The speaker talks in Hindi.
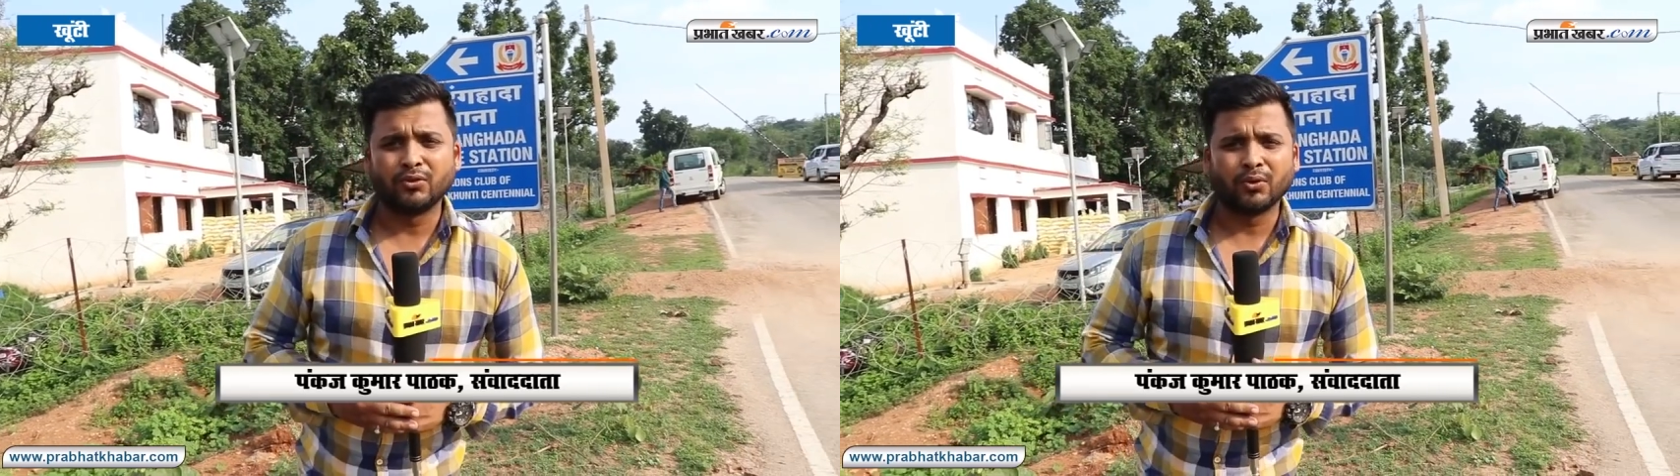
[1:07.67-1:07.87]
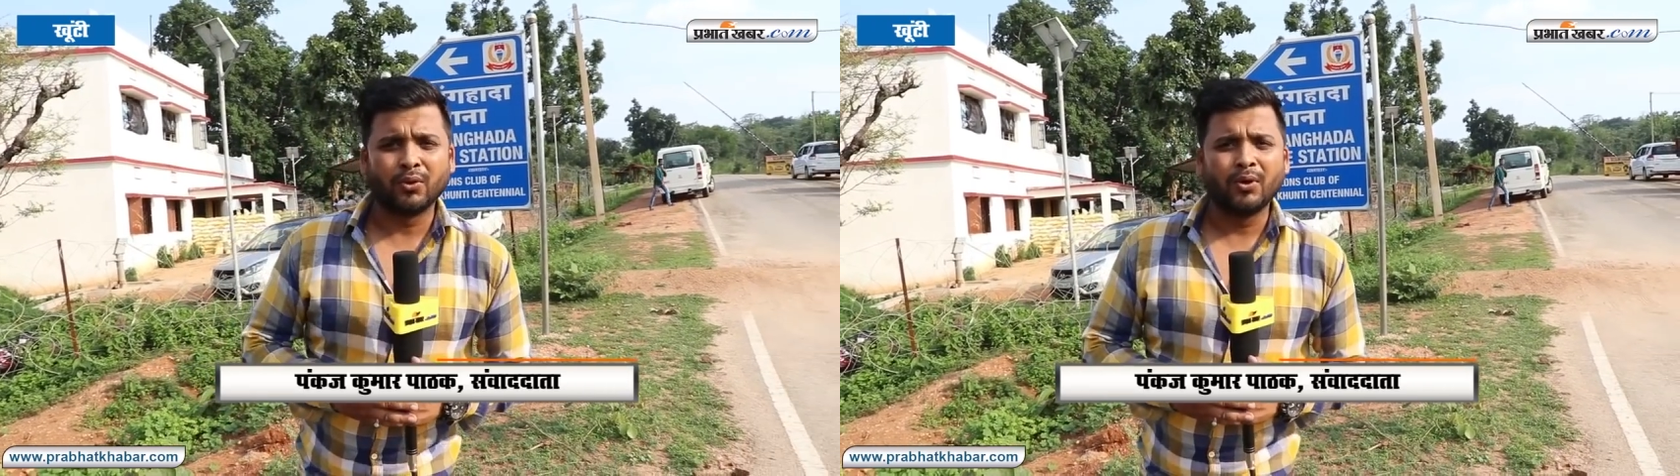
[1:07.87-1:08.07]

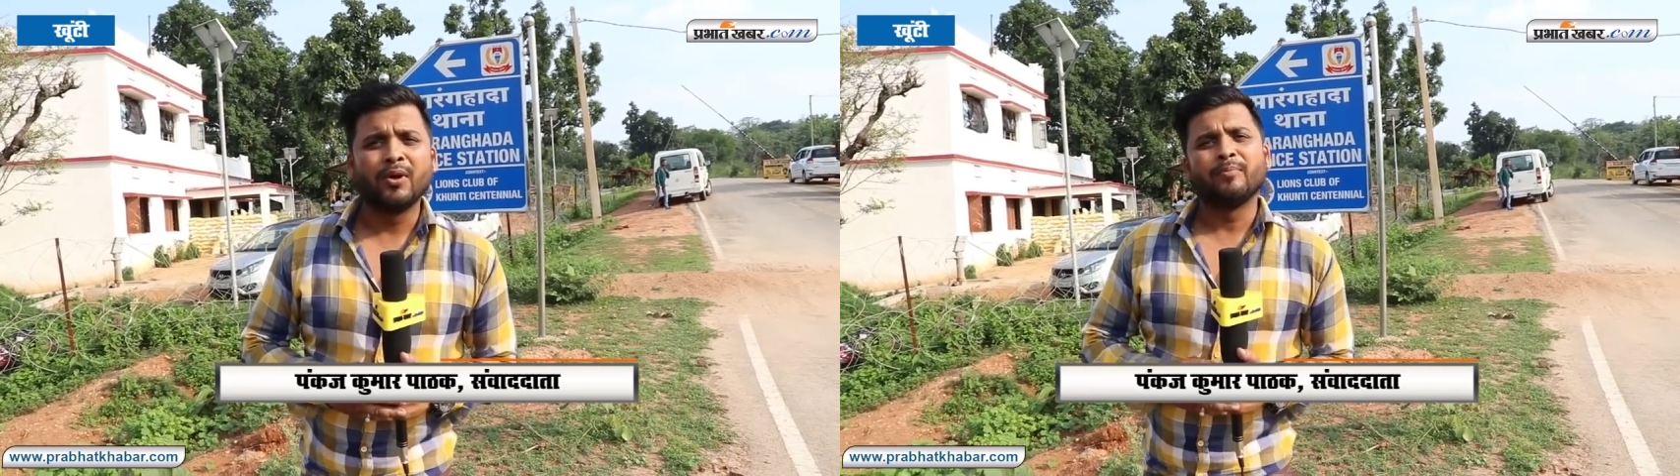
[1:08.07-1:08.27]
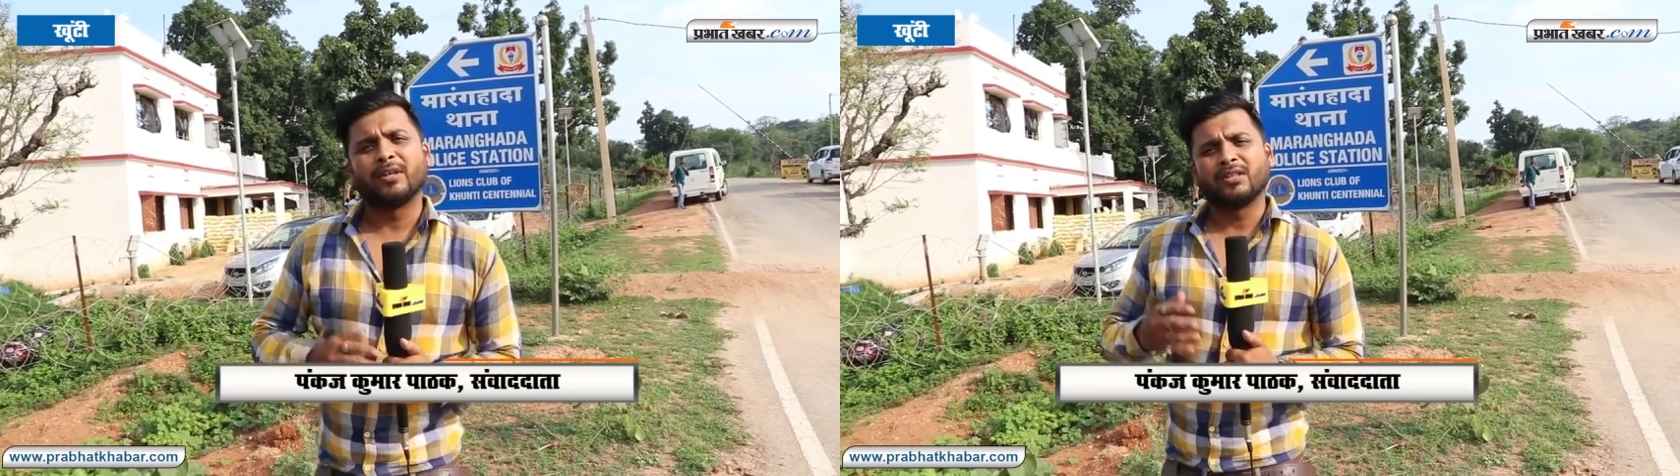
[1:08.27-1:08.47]
जो
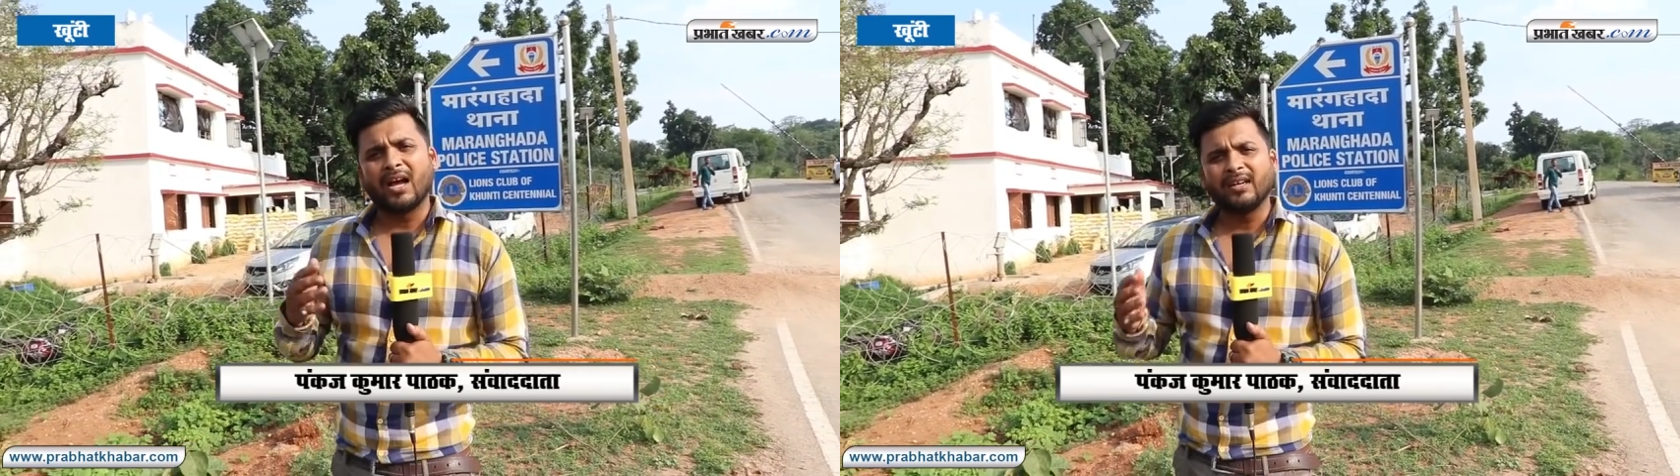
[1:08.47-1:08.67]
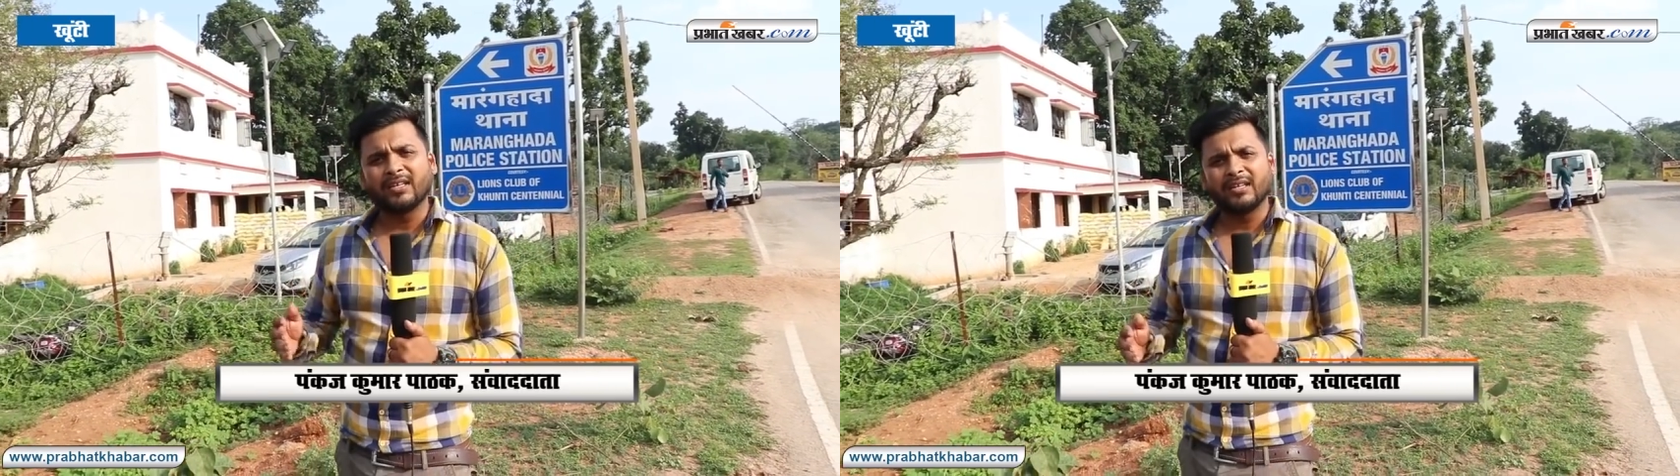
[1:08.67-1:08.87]

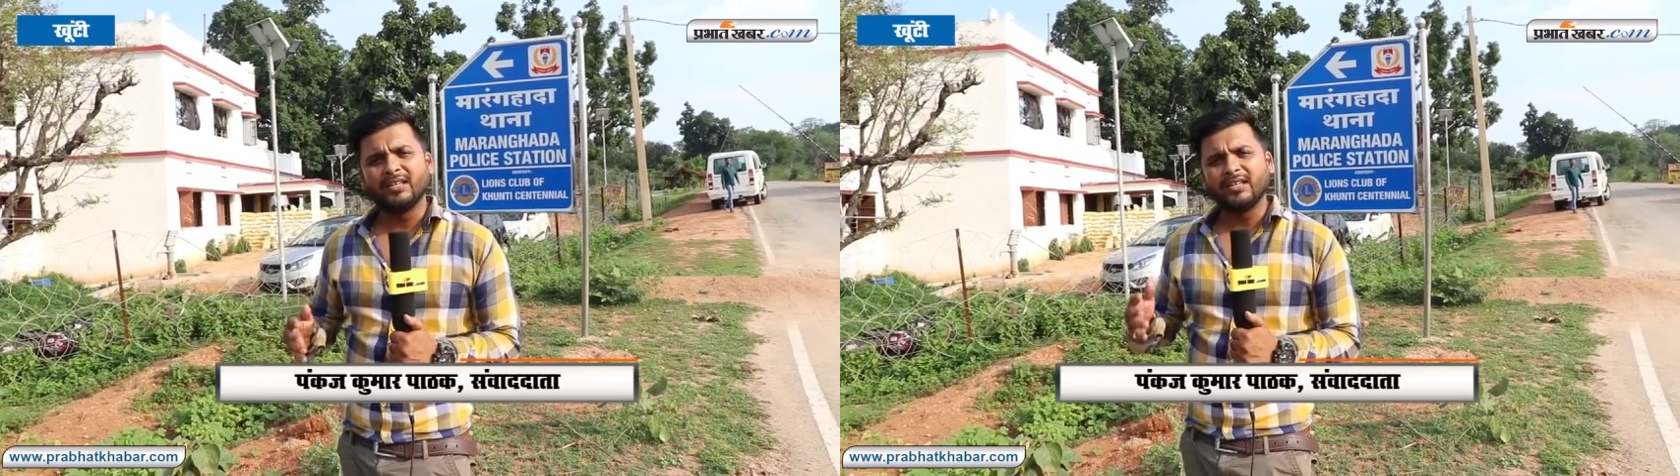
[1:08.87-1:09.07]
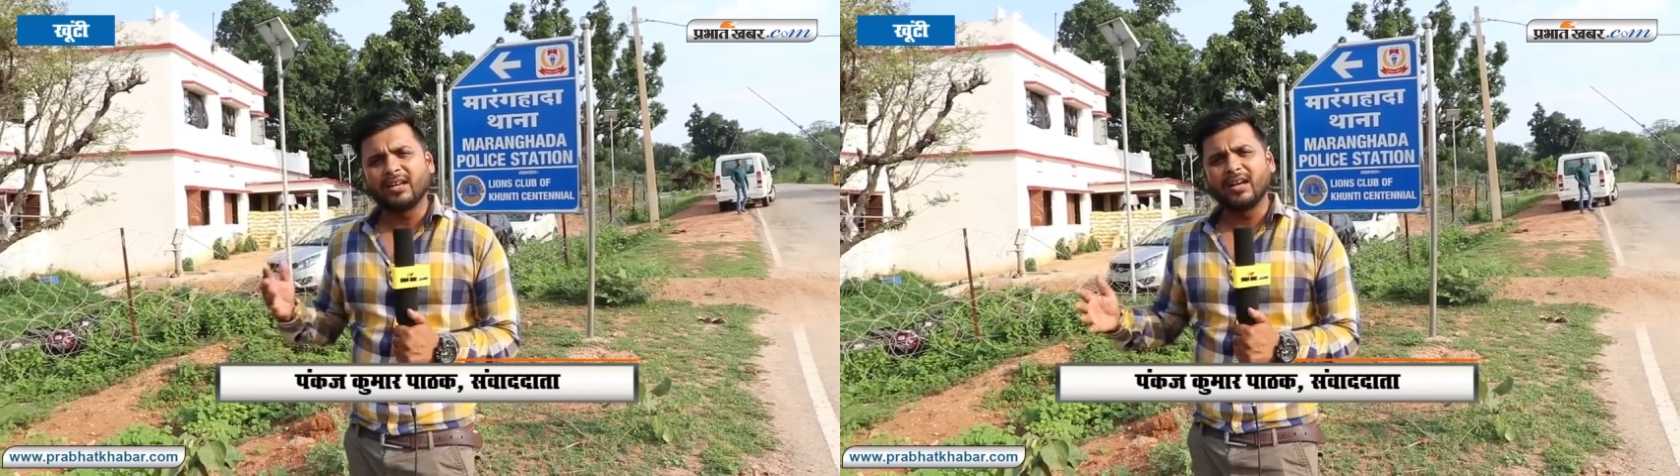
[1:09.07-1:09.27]
मतदान के लिए
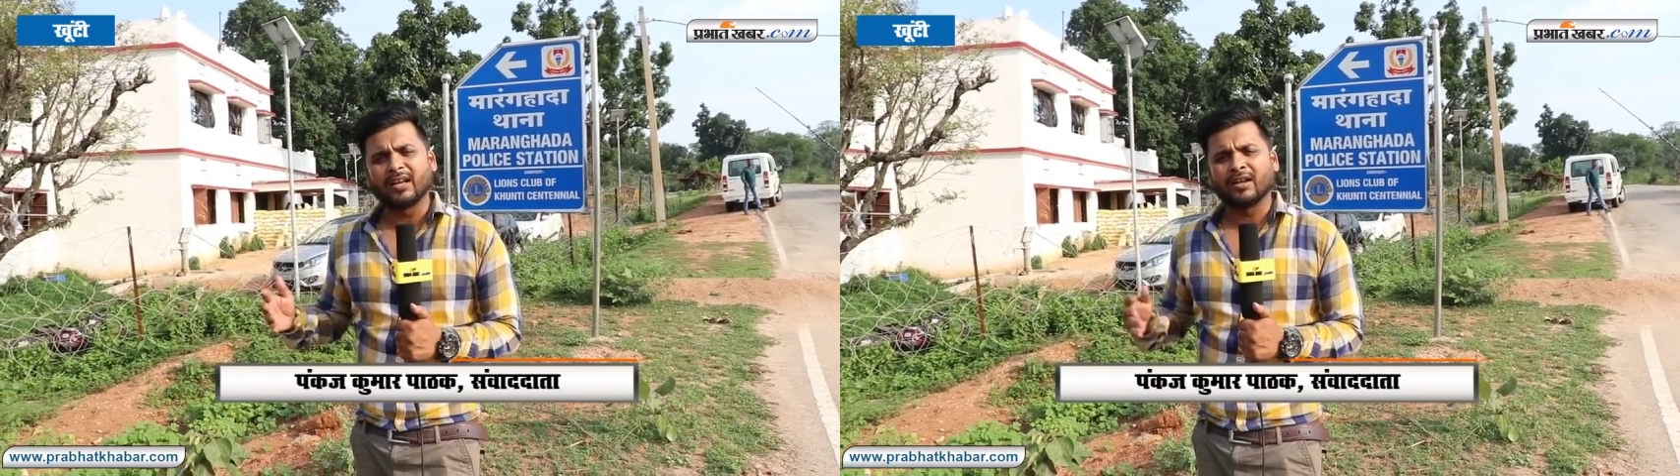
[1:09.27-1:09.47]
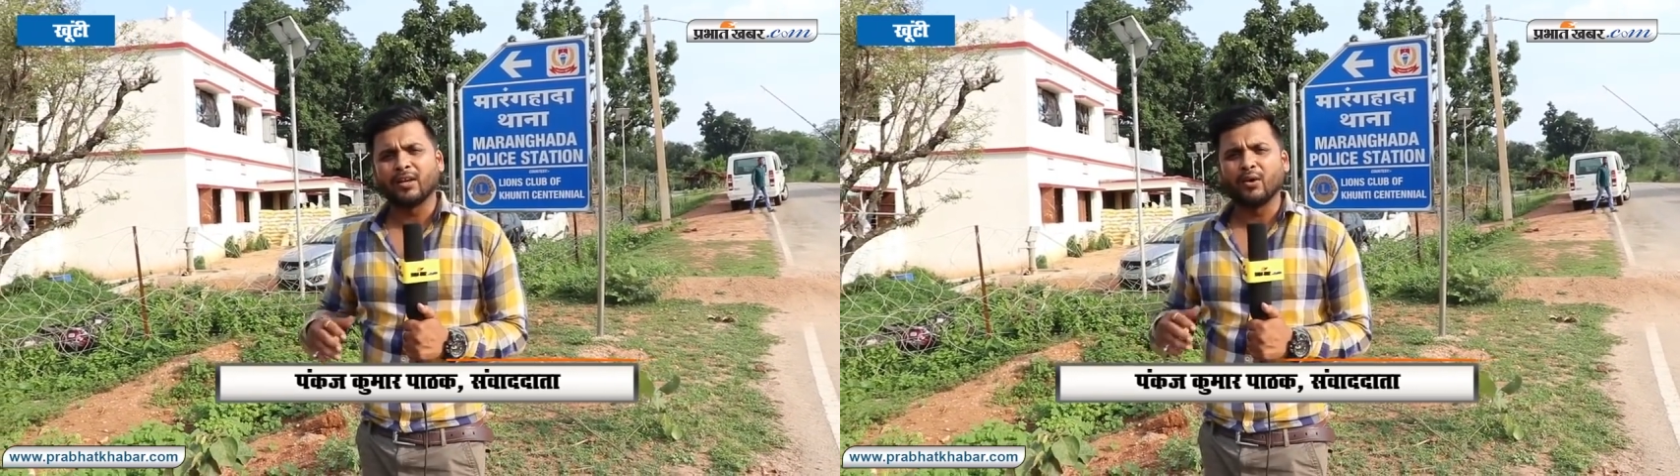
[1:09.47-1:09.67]
निकले
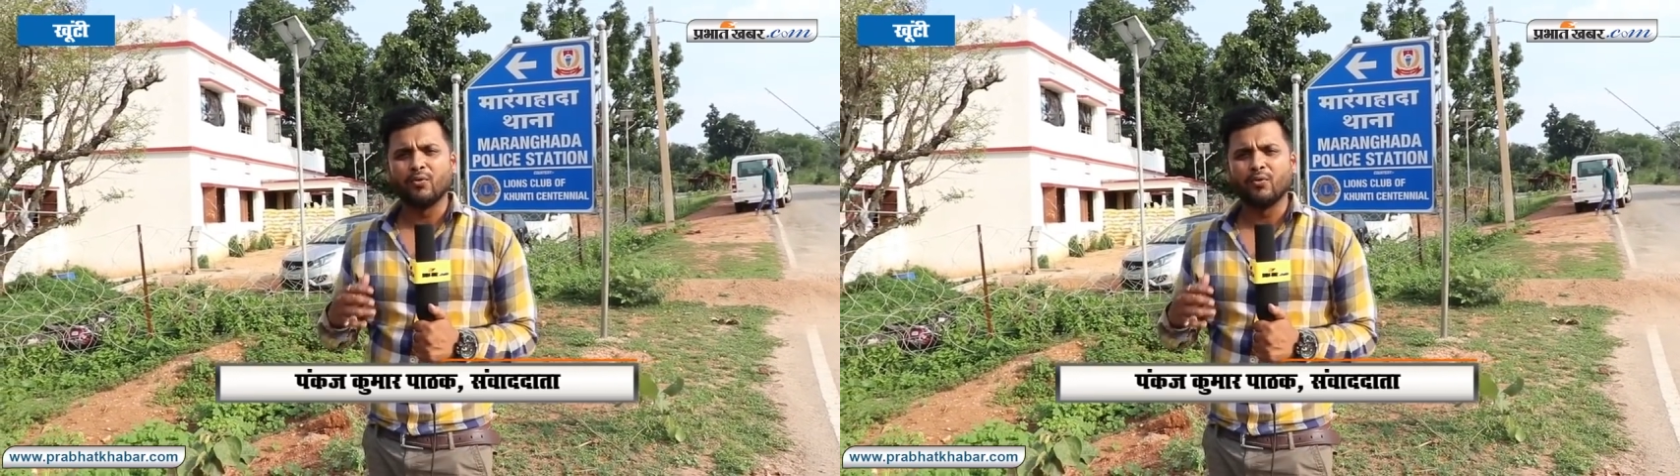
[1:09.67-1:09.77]
हैं